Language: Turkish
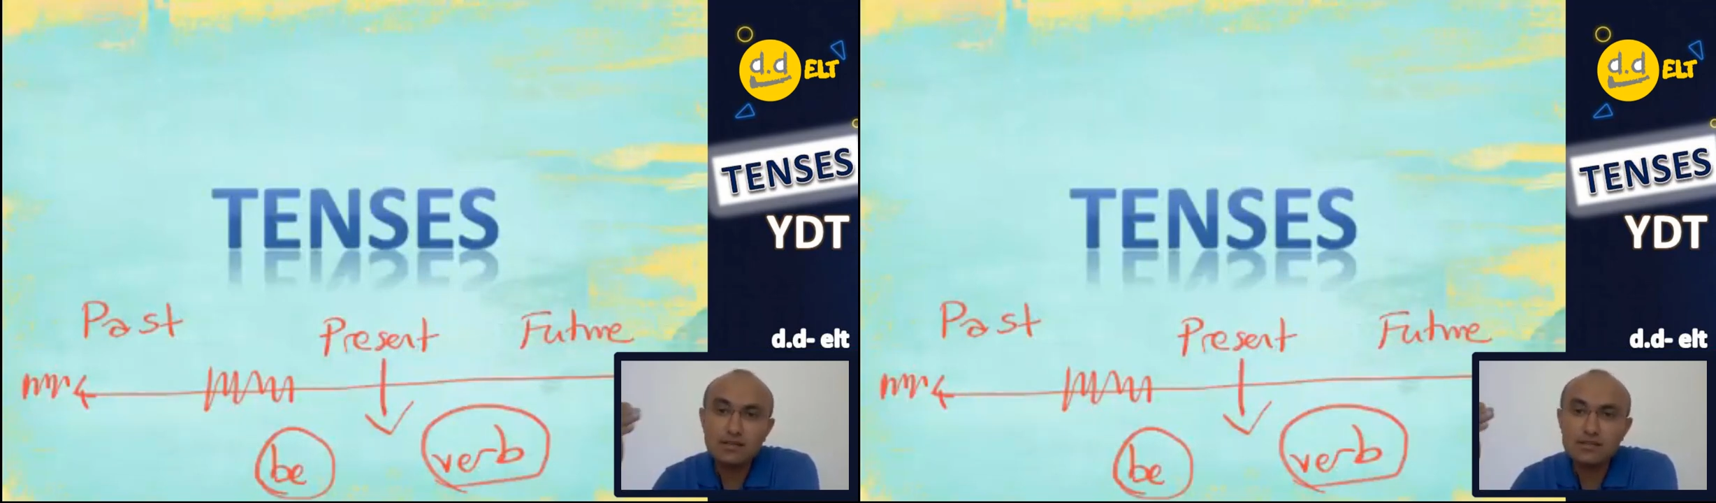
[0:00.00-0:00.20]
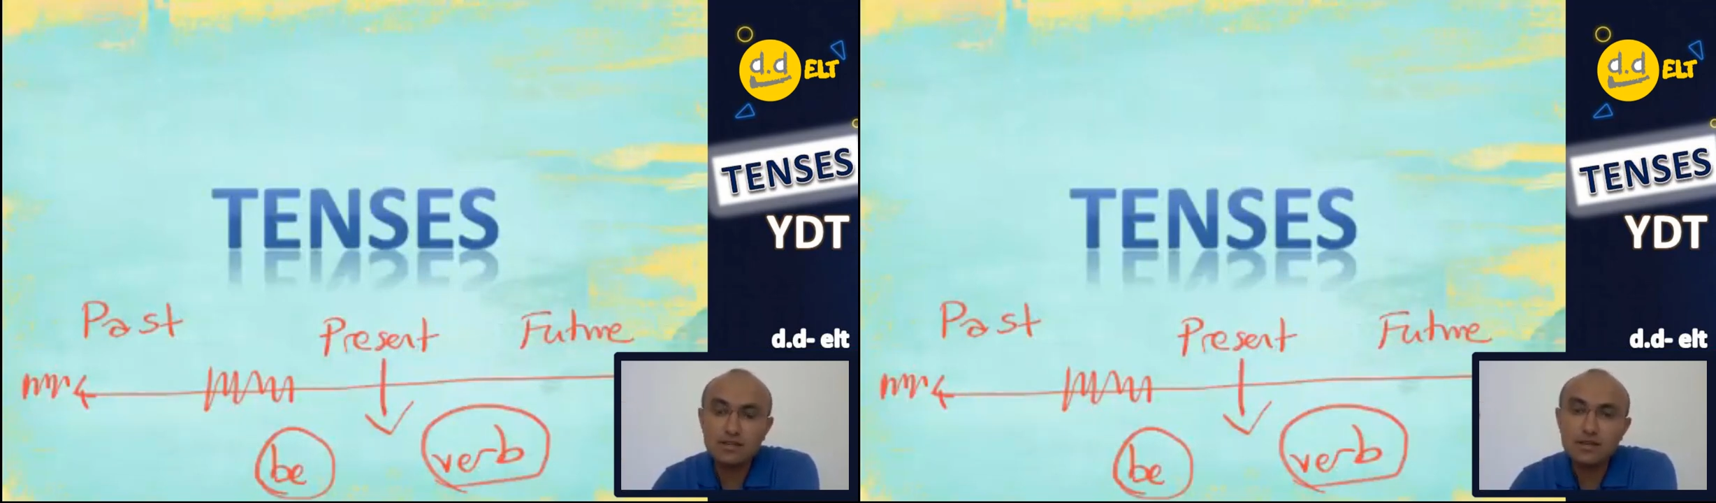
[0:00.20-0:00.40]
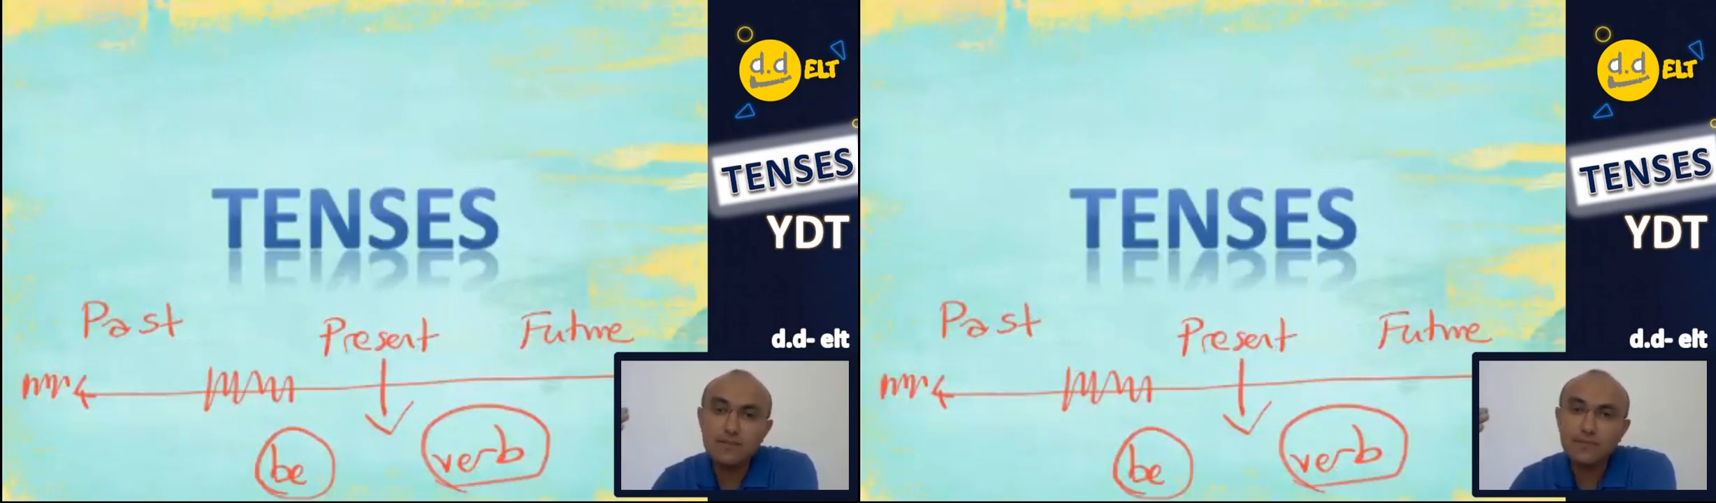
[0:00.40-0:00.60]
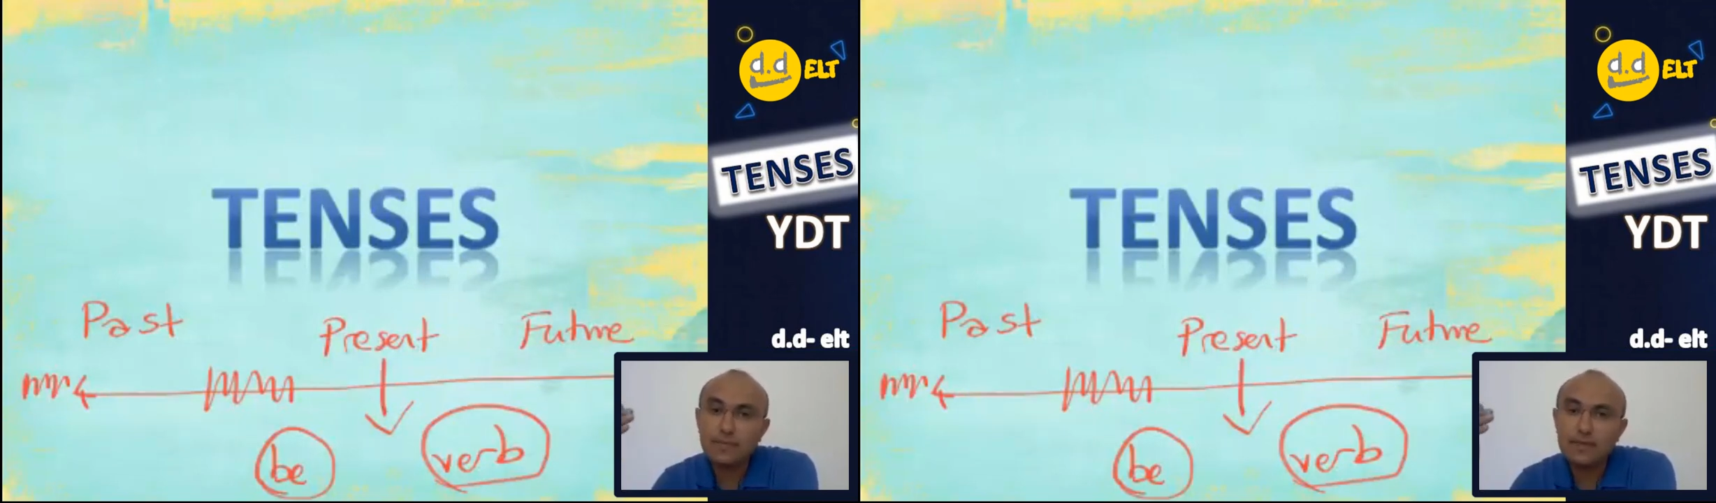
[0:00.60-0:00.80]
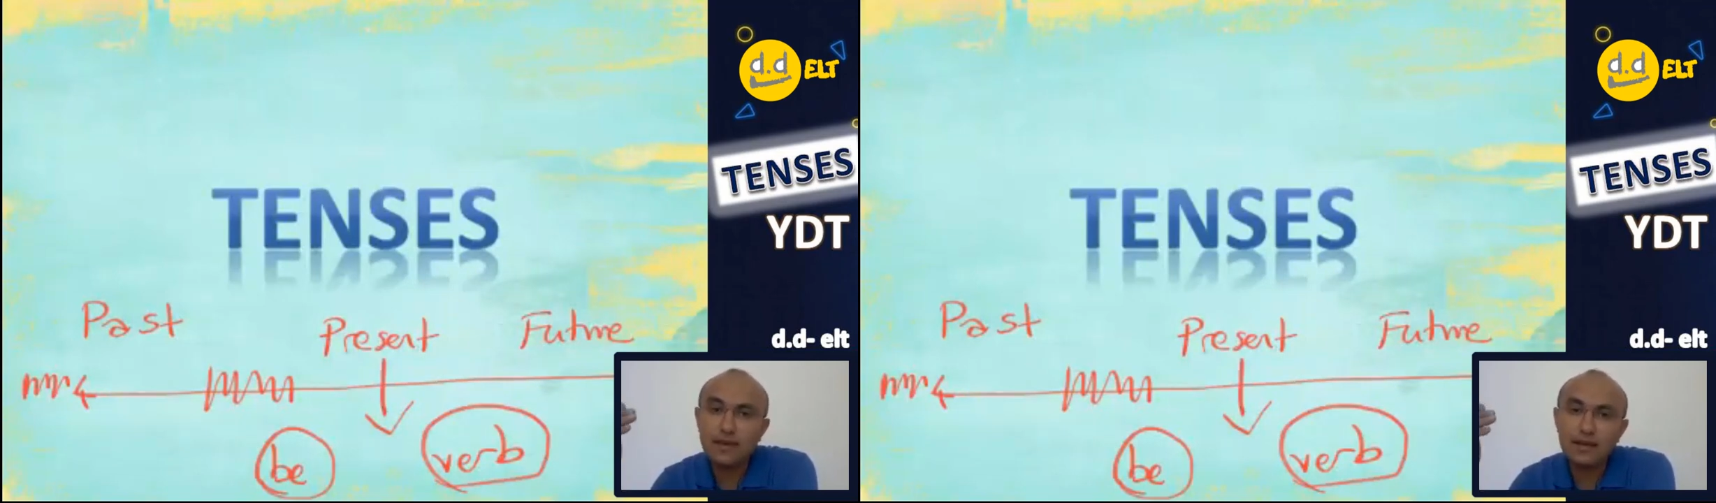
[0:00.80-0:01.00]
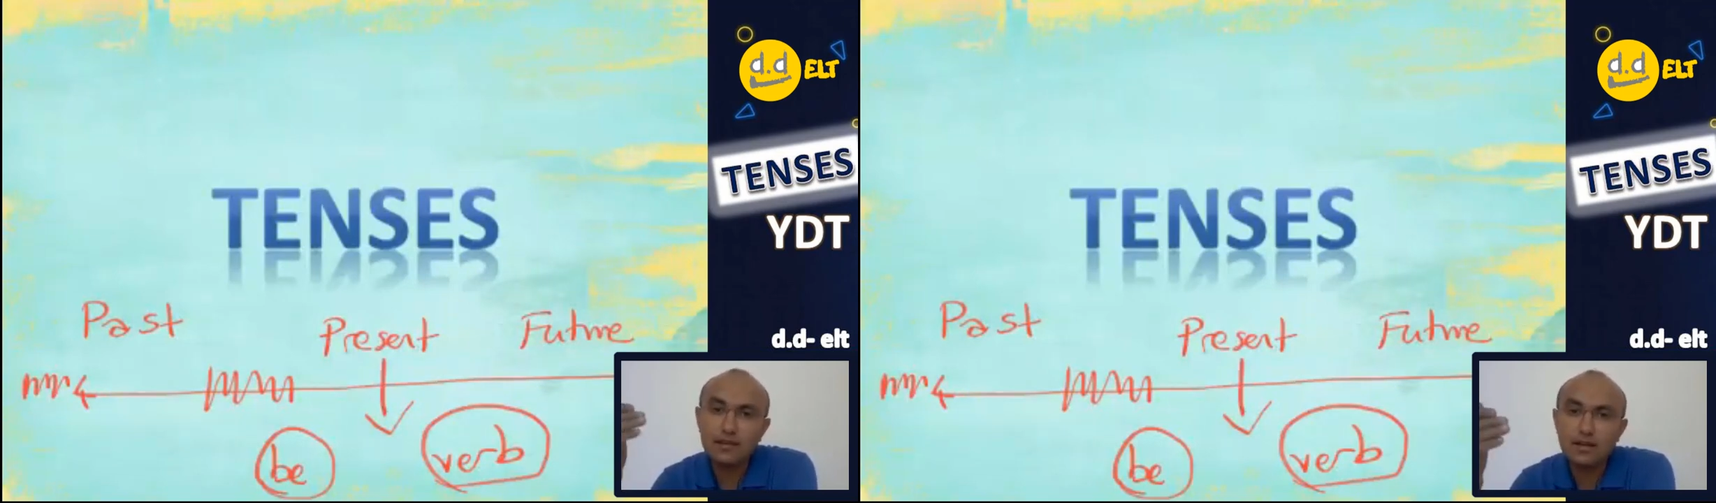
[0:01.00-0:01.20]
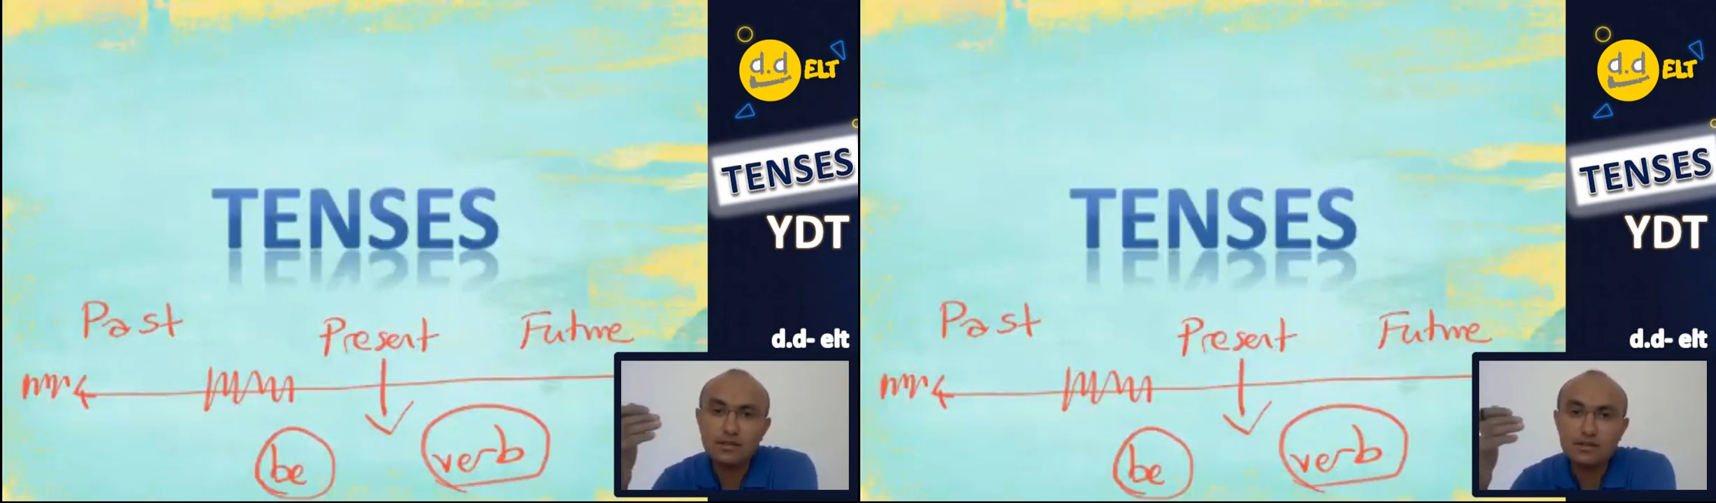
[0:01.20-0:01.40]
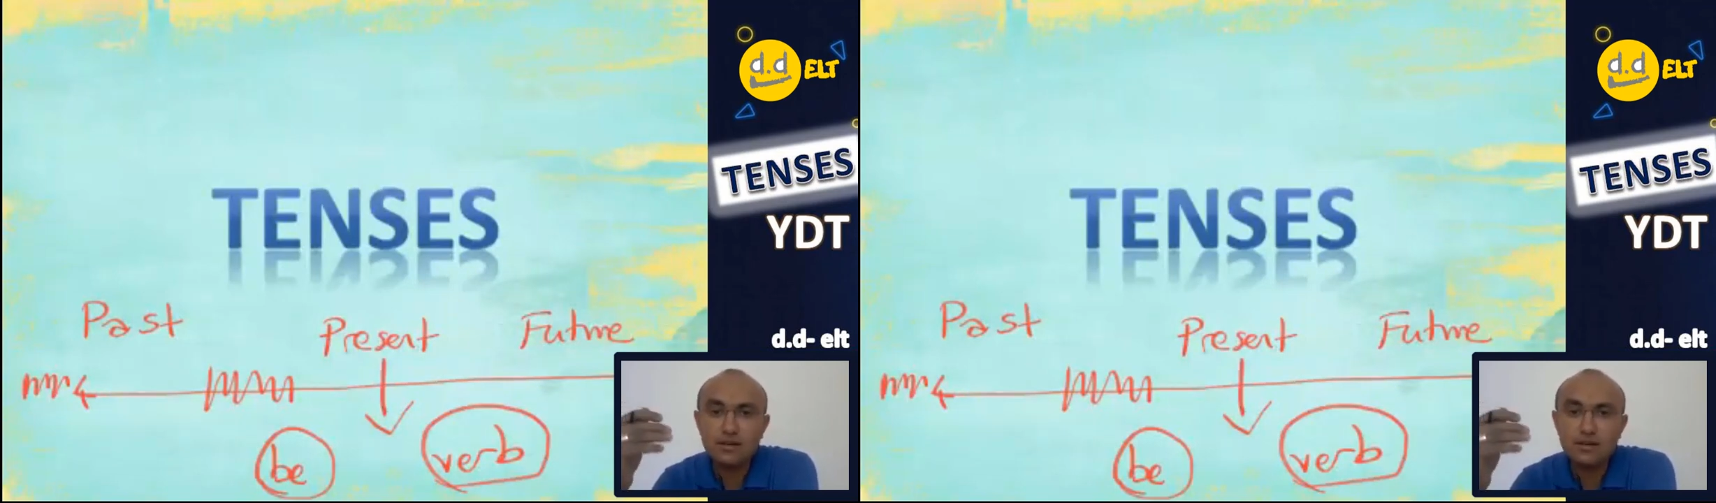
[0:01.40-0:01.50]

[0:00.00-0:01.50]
tenste kendine